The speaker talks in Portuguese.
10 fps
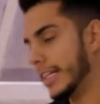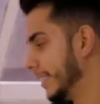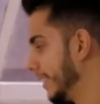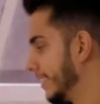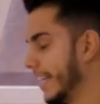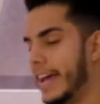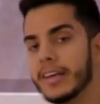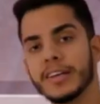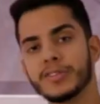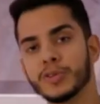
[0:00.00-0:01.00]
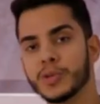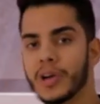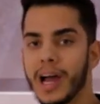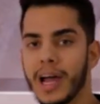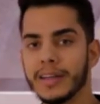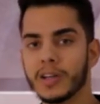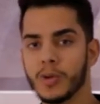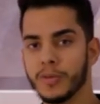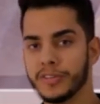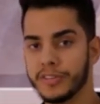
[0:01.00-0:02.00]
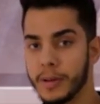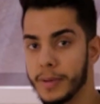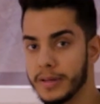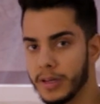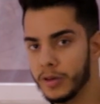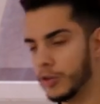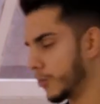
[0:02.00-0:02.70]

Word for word: que a gente segue a estrutura AIDA, como vocês aprenderam